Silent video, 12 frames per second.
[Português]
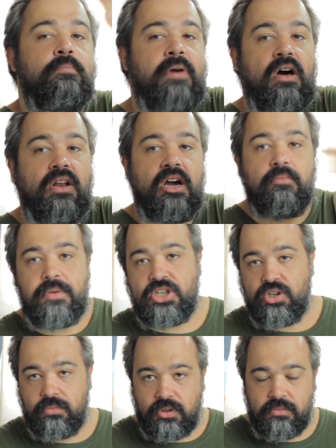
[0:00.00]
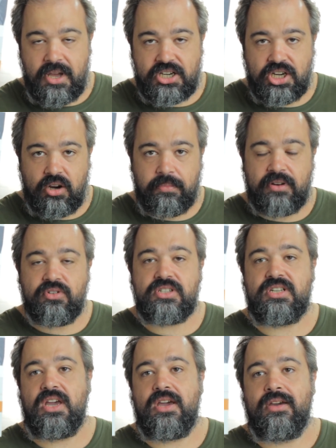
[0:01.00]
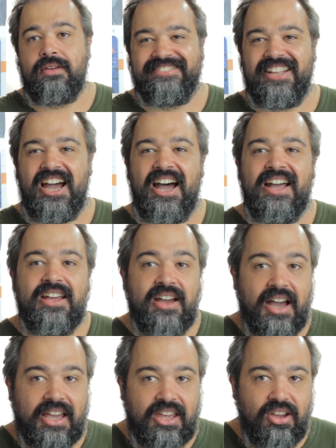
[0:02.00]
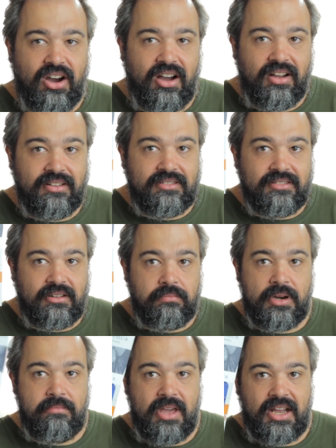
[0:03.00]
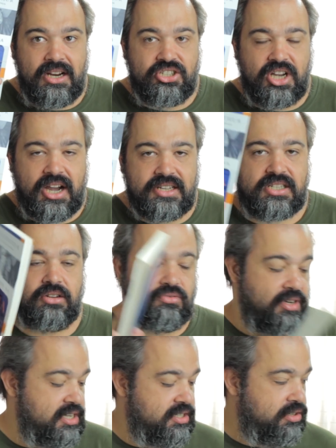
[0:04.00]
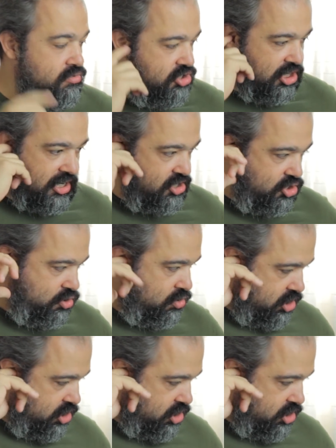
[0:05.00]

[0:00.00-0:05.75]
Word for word: Paulão Pitbull, beijão para você, tá? Aqui, ó, primeira indicação do Nascido Dicas de